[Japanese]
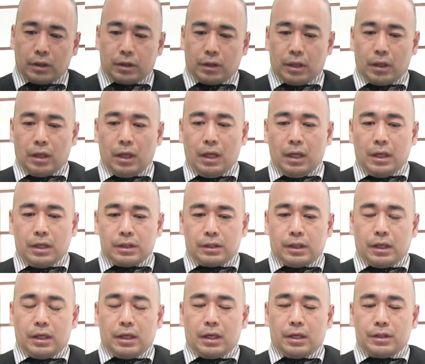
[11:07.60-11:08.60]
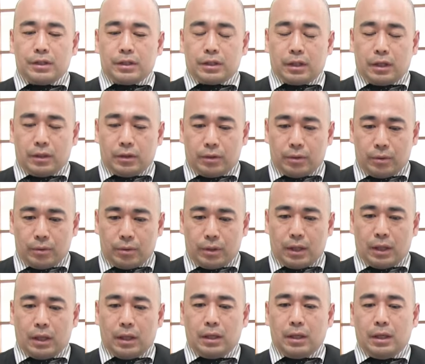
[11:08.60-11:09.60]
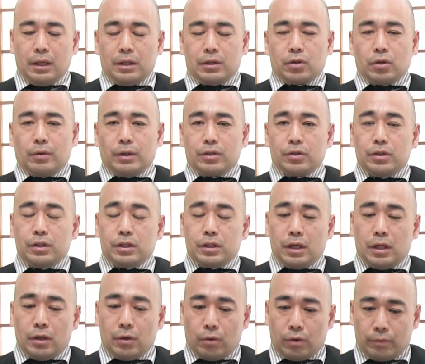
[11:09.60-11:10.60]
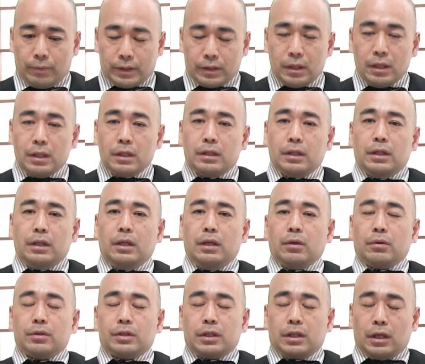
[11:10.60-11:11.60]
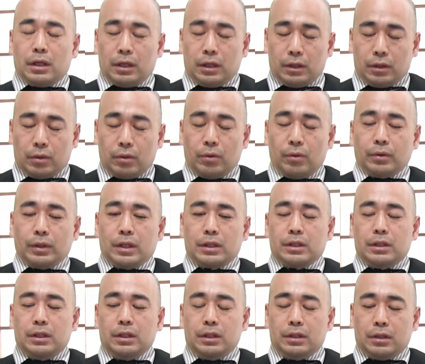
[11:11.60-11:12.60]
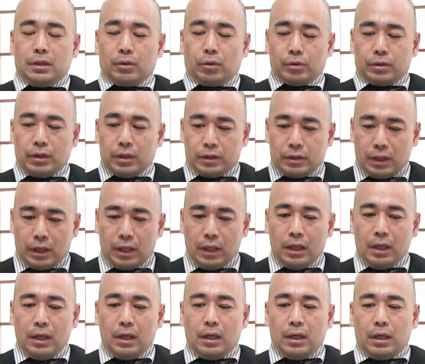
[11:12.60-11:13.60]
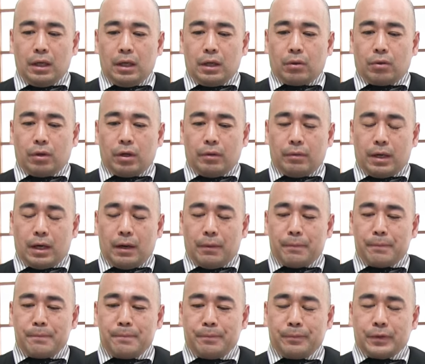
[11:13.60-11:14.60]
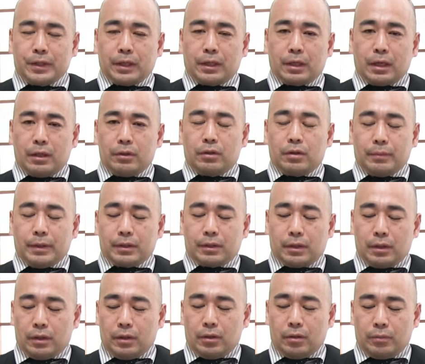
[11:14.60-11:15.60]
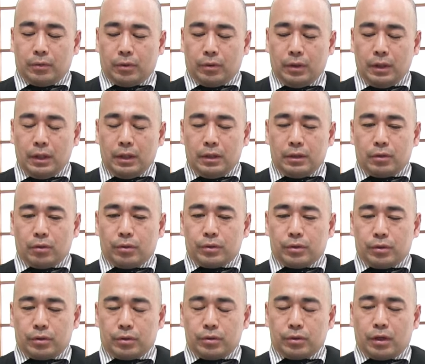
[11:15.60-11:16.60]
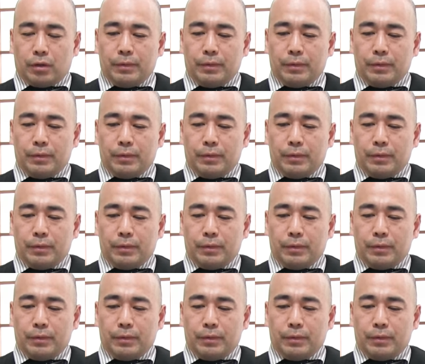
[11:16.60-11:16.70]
だった西安事件というのが、えー、昭和11年に起こります。226事件と同じ年ですね。えー、これは、さっきから言ってますけれども、当時の中